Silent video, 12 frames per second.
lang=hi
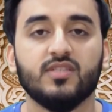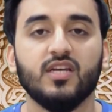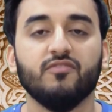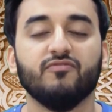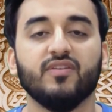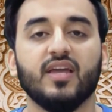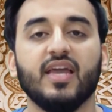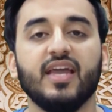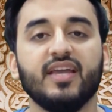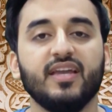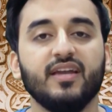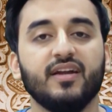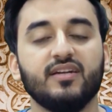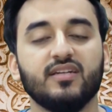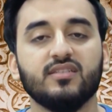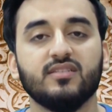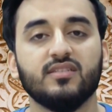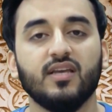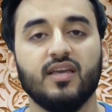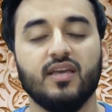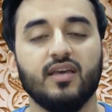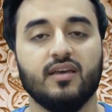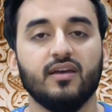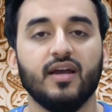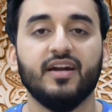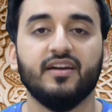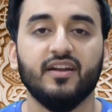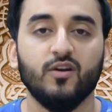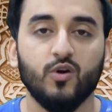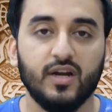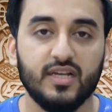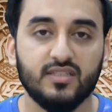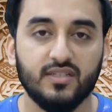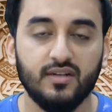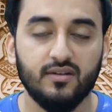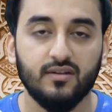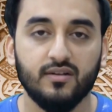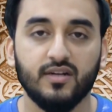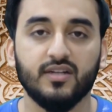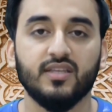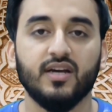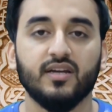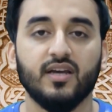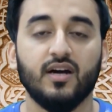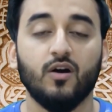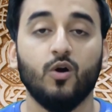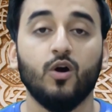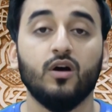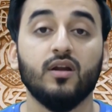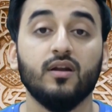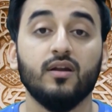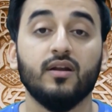सिर्फ एक ही एंट्रेंस से ही एंट्री और एग्जिट कर दिया गया और